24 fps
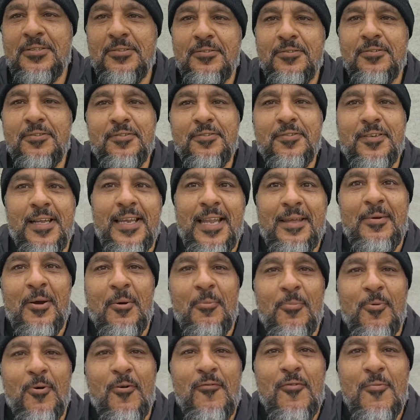Fala meu
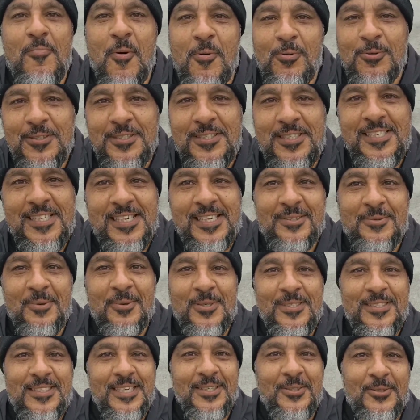povo, bom dia, bom
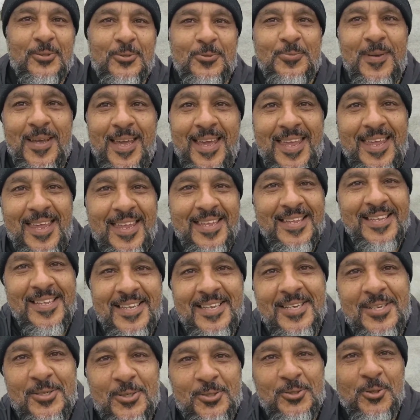dia, tudo bem?
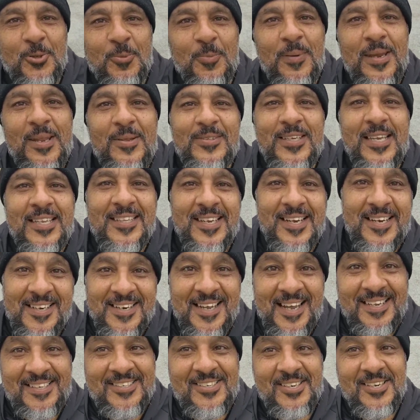Sobrinhos da
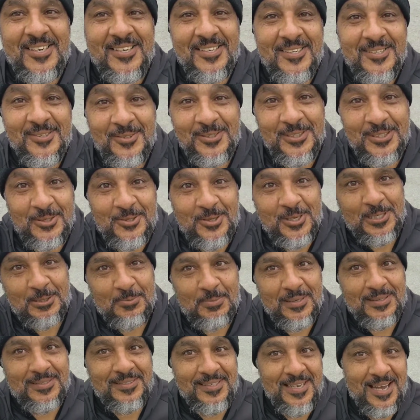internet, hoje é um dia
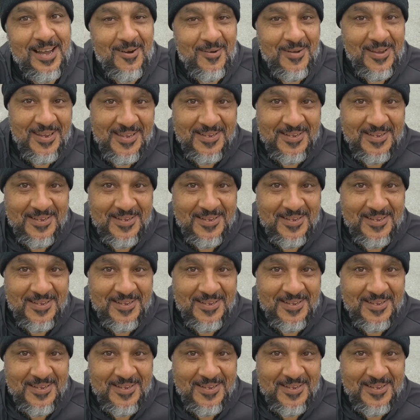especial, hein?